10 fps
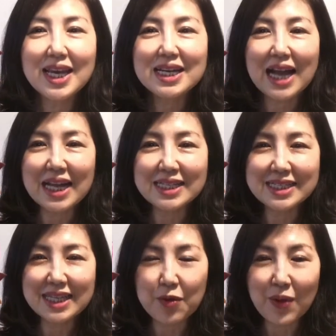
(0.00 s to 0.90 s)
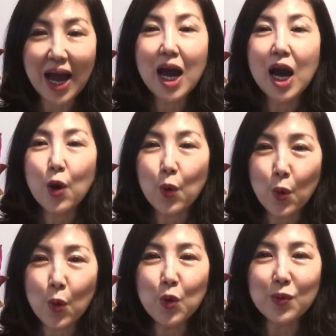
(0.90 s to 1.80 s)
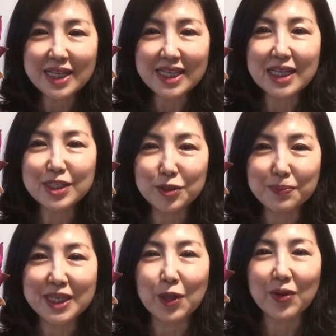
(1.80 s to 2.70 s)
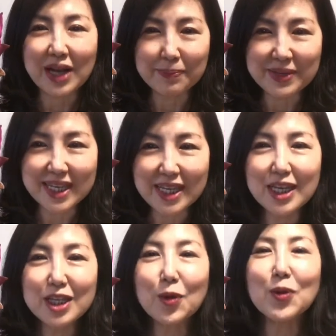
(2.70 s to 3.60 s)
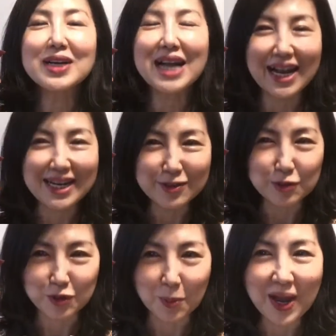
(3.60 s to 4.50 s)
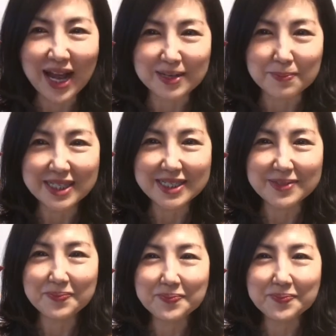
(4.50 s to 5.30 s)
漢字では大渡摘の神と書かれることもあります。